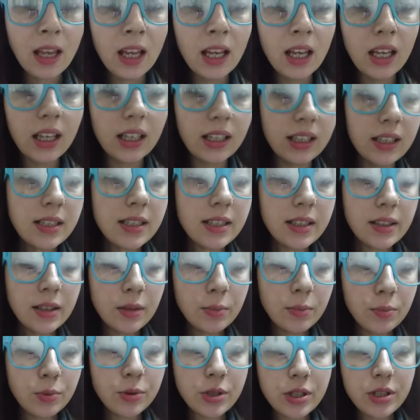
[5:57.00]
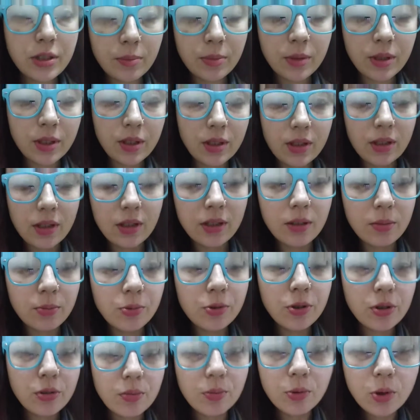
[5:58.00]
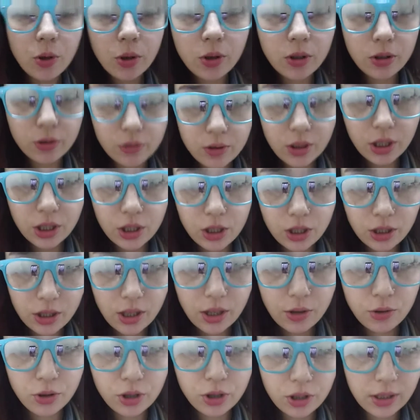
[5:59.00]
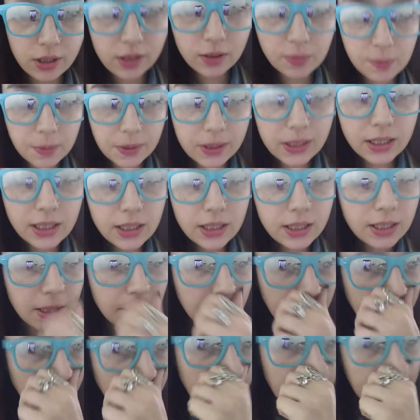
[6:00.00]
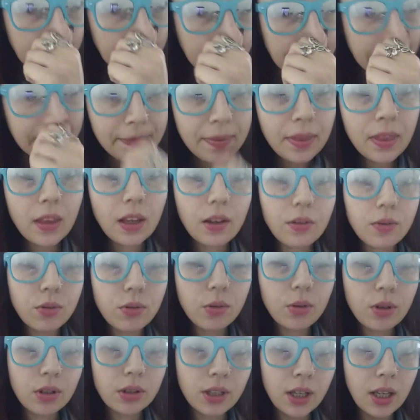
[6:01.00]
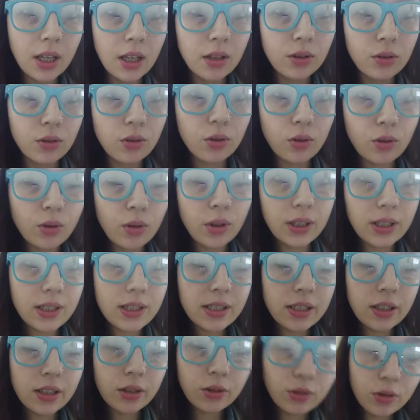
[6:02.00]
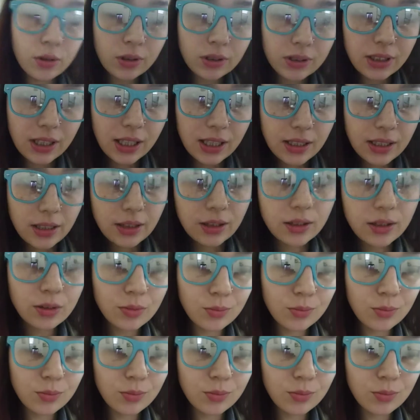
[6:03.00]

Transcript: И если, допустим, э, будет много людей, желающих расплатиться, да, вот, то если кто-то станет из